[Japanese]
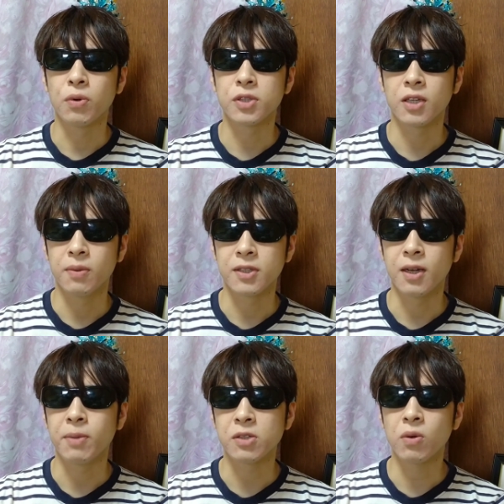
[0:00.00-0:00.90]
おっしゃってまし
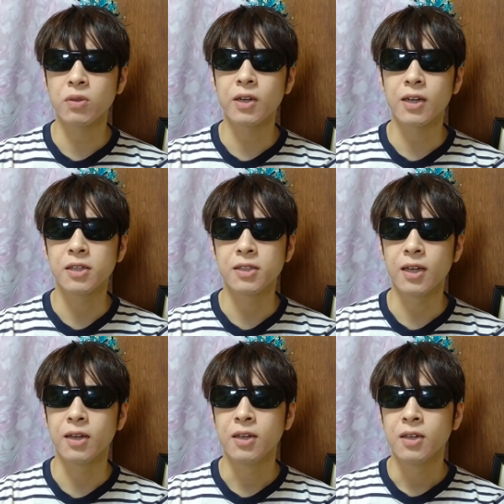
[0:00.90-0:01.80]
た。まあ、そのことに関し
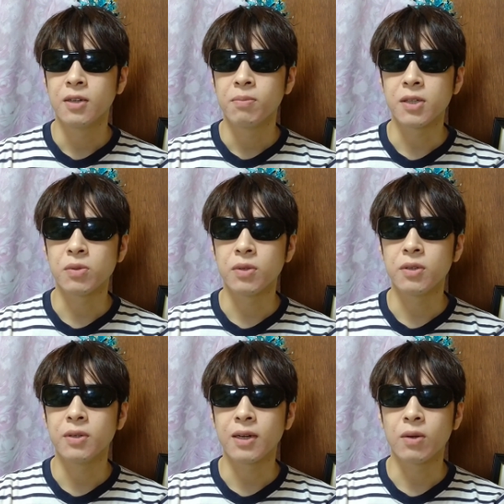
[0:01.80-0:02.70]
て、まあ、そう
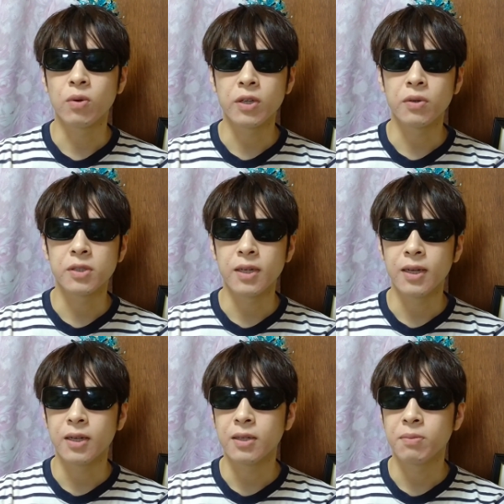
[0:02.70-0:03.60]
いうなんか動きをし
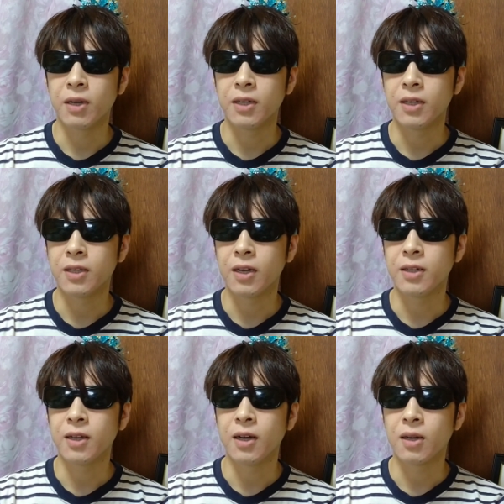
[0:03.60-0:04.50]
て、まあ、いただ
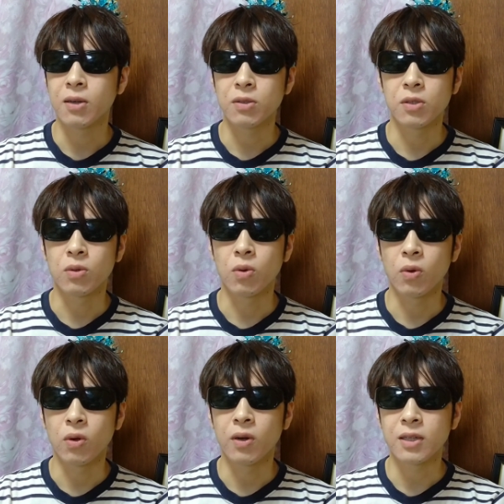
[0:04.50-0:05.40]
いた、その
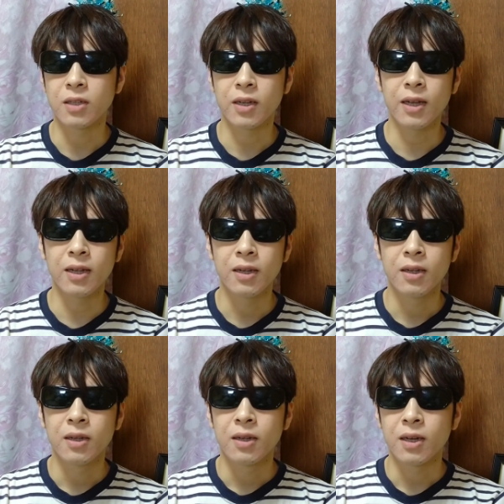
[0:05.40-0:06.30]
心温かい
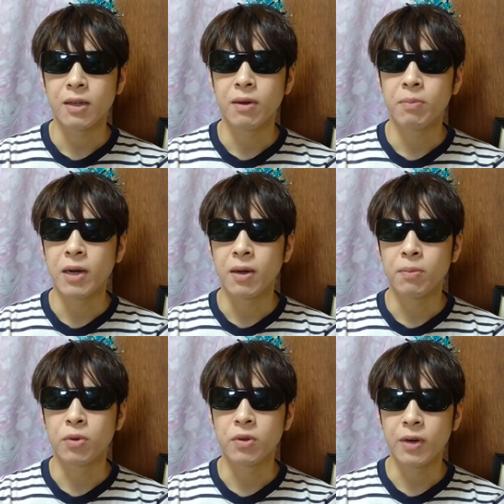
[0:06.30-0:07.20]
方は、まあ、
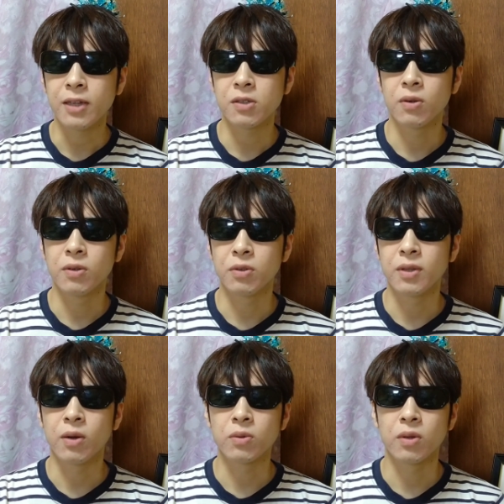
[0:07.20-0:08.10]
僕のね、その言っ
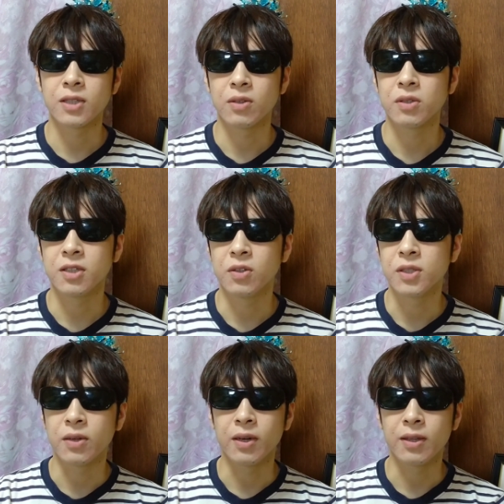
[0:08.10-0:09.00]
てることをちゃんと信用
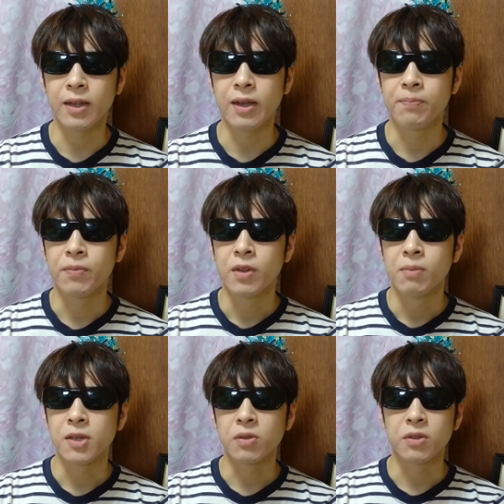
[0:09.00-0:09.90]
してくれて、
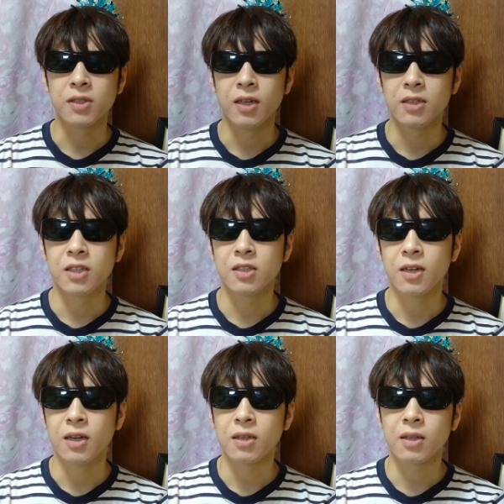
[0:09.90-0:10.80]
まあ、そういう誠実
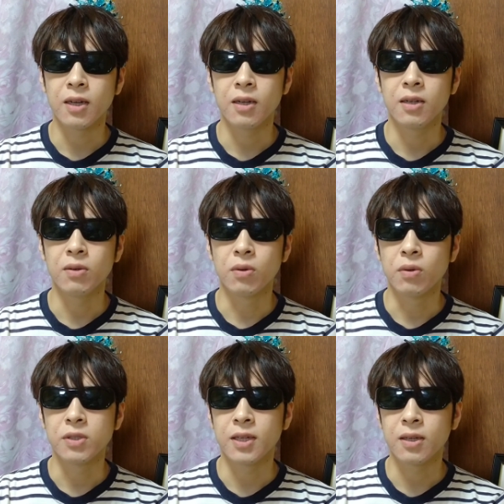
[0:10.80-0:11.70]
な対
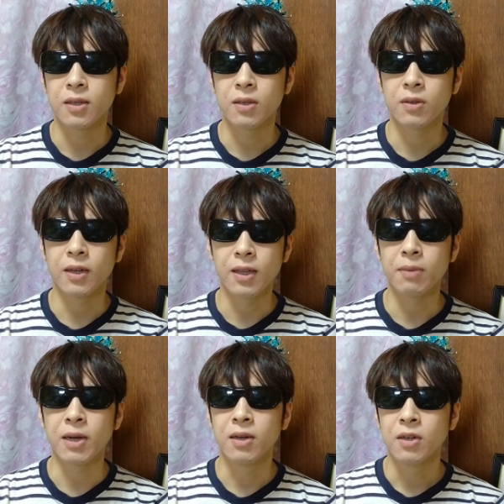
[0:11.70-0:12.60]
応をしてくれて、
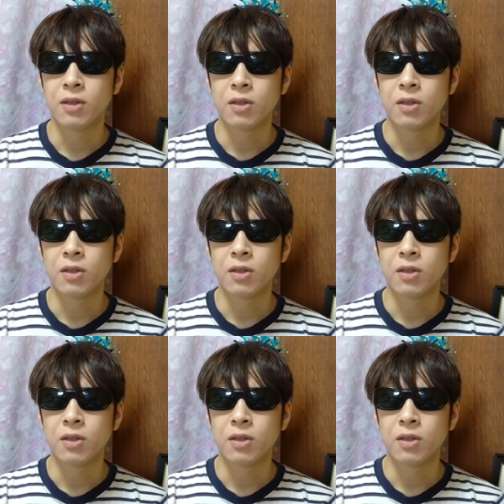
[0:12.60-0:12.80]
まあ、